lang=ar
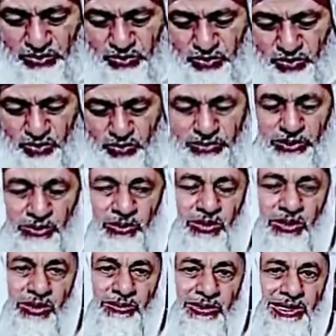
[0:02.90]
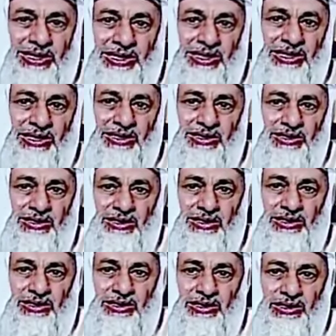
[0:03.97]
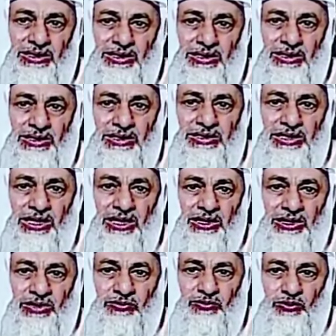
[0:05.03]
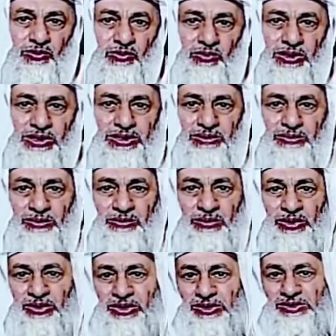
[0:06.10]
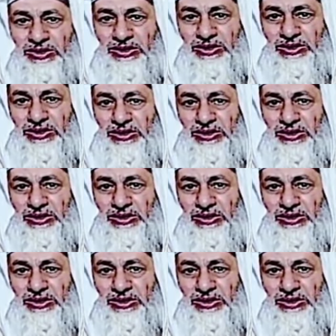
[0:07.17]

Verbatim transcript: شعوبا وقبائل لتعارفوا هذا من مقاصد